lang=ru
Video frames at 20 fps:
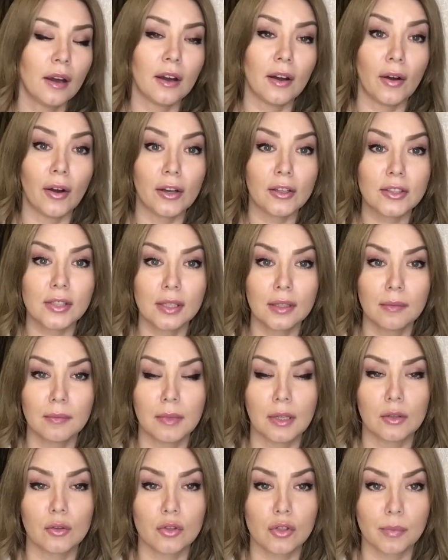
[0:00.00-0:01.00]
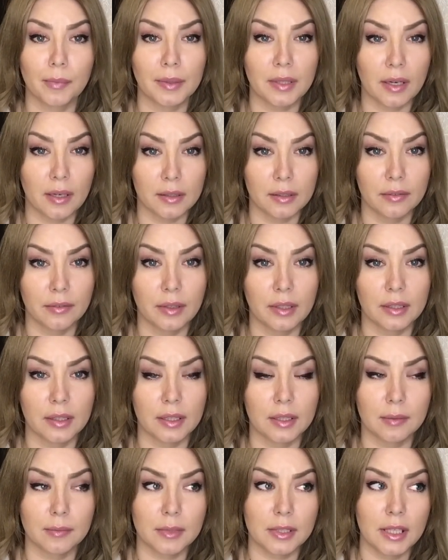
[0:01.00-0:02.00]
А, цены меня тоже порадовали на
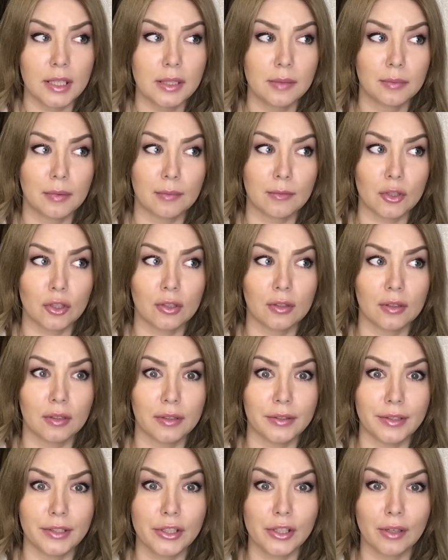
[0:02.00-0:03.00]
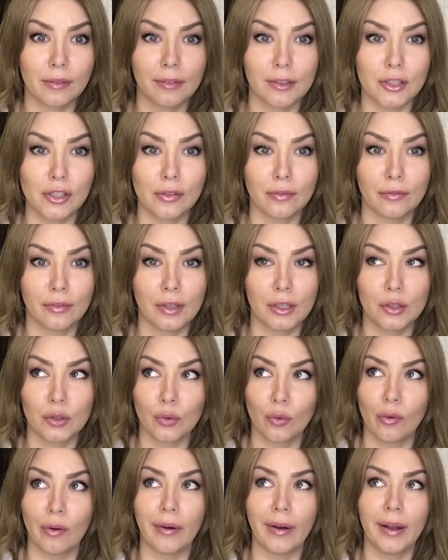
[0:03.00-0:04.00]
этом сайте, потому что это дешевле, чем в
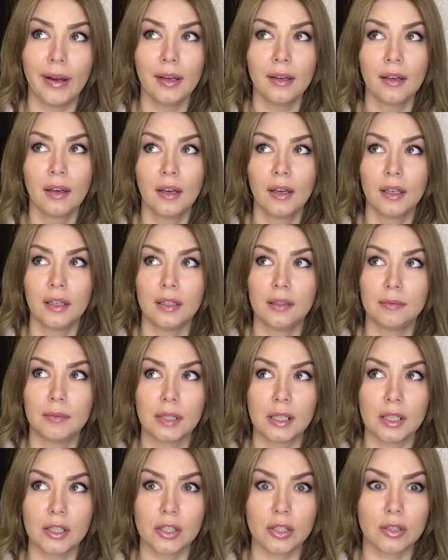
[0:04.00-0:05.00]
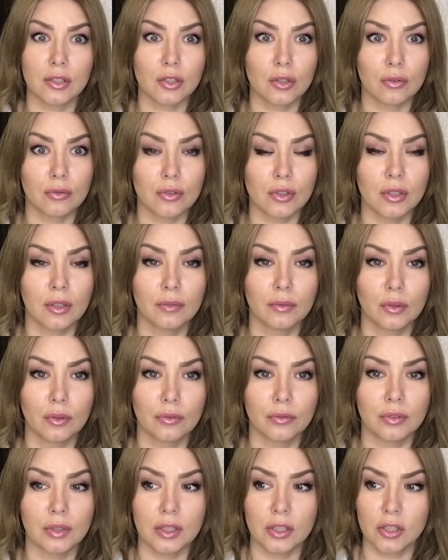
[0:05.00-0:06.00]
Литуаль, и мне кажется, что уже давно
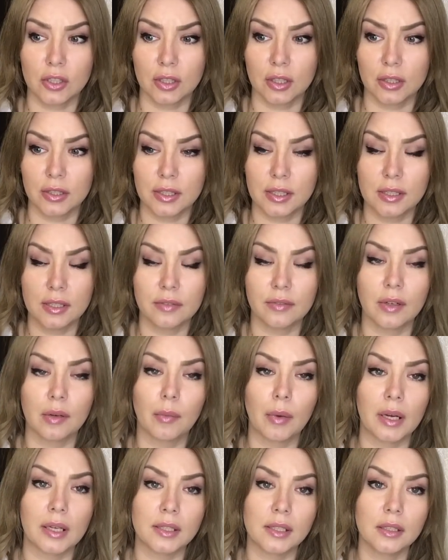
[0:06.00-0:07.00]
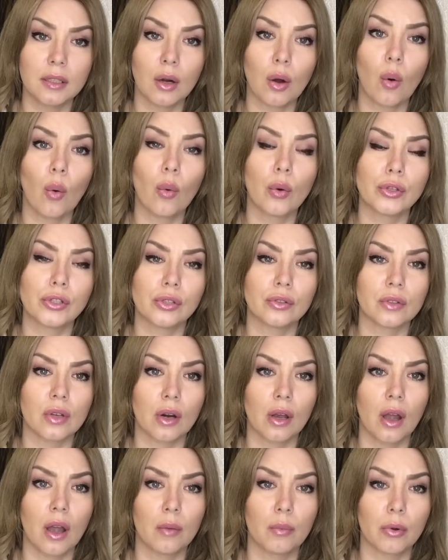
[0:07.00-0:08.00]
в наших сетевых магазинах очень
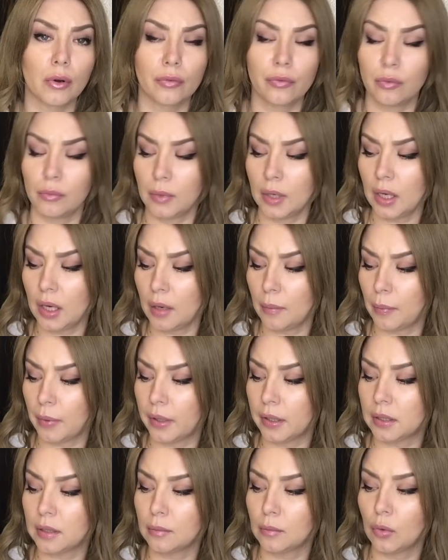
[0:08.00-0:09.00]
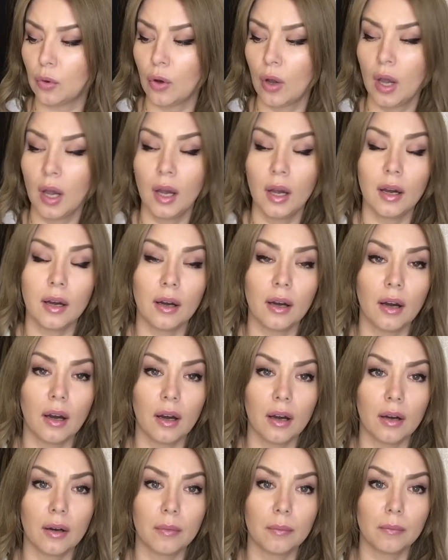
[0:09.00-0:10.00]
дорогая парфюмерия, поэтому
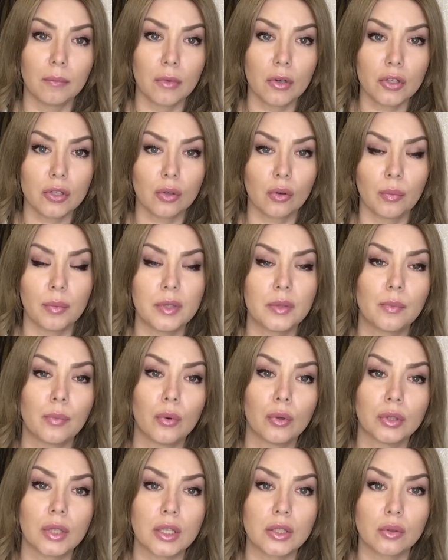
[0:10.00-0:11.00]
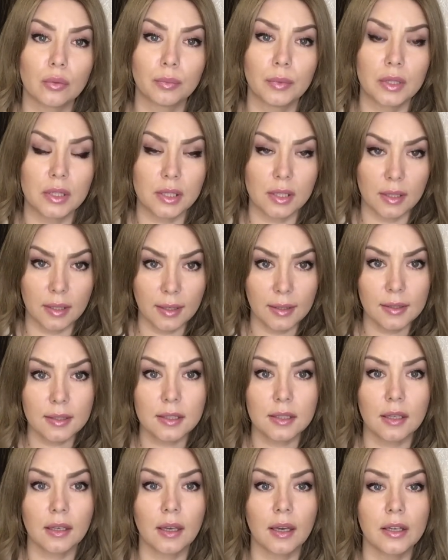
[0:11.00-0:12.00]
а, можно купить по доступной цене
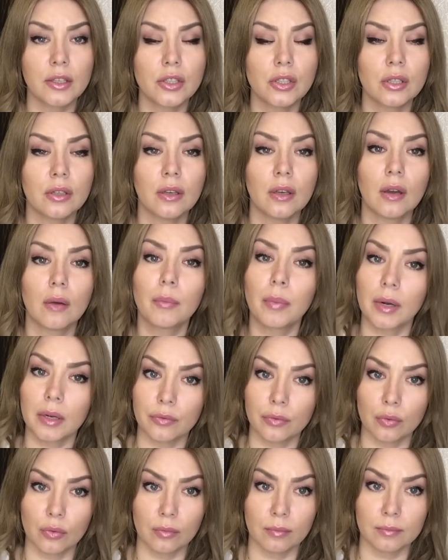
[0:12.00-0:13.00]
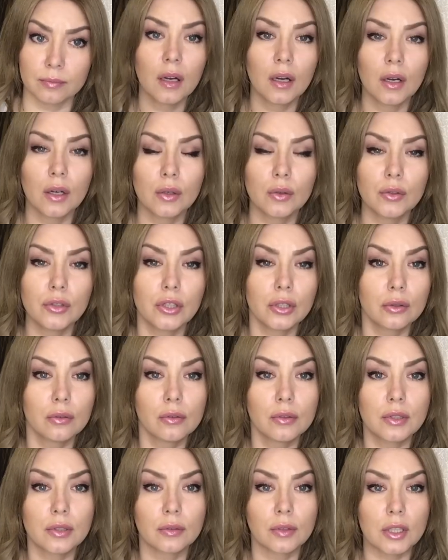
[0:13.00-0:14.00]
настоящий парфюм. Гуччи
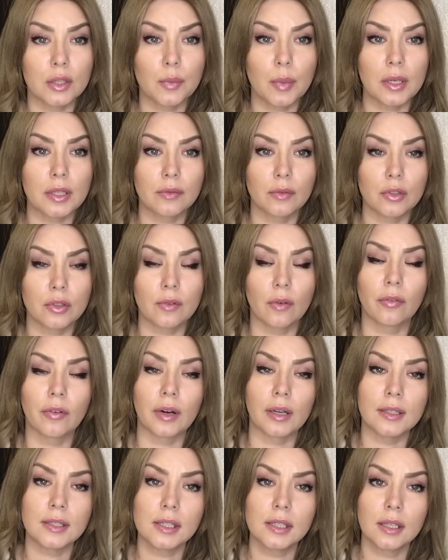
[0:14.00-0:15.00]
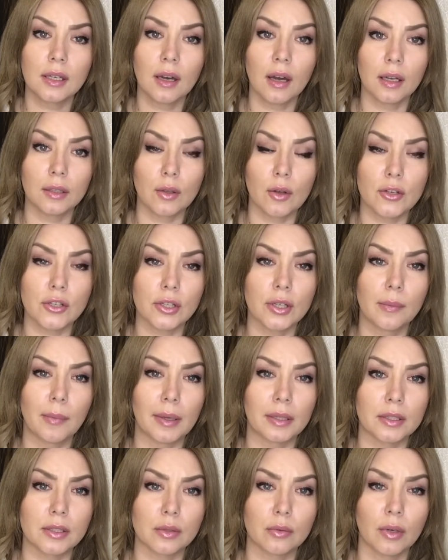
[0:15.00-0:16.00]
Гулти у нас производство Франция, а Дольче
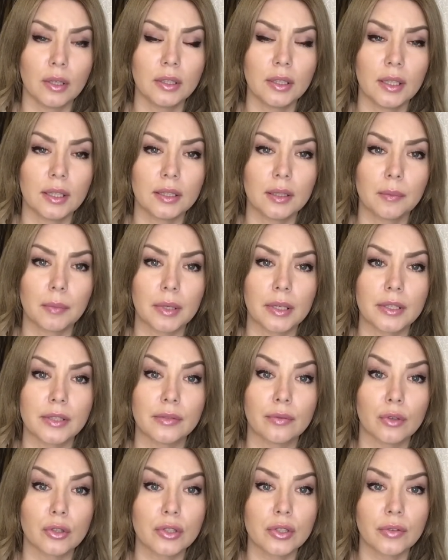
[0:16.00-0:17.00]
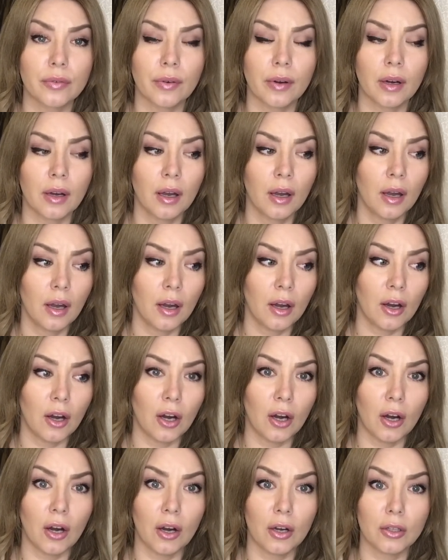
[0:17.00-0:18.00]
Габбана Зуан это производство
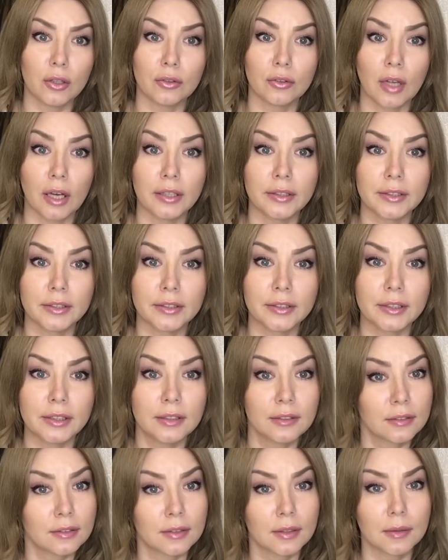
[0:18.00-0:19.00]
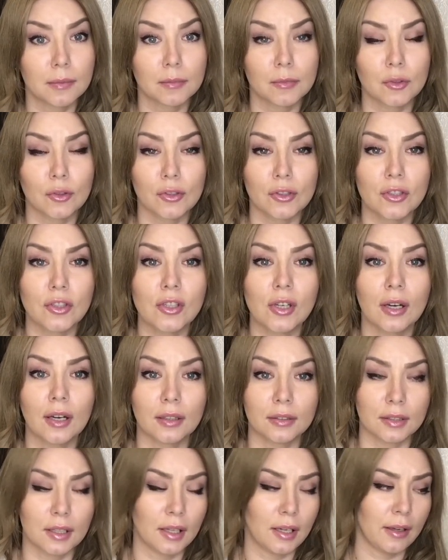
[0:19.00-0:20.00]
United а, Kingdom, то есть
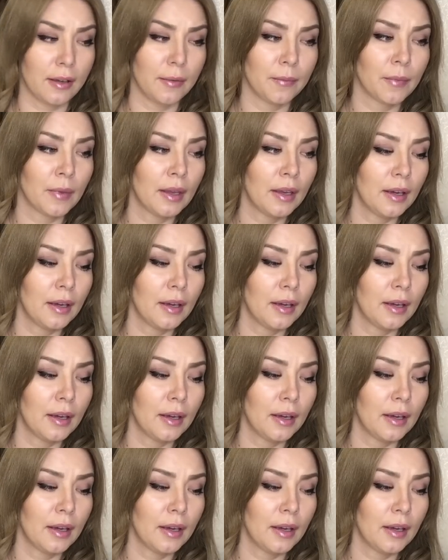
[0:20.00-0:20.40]
Англия.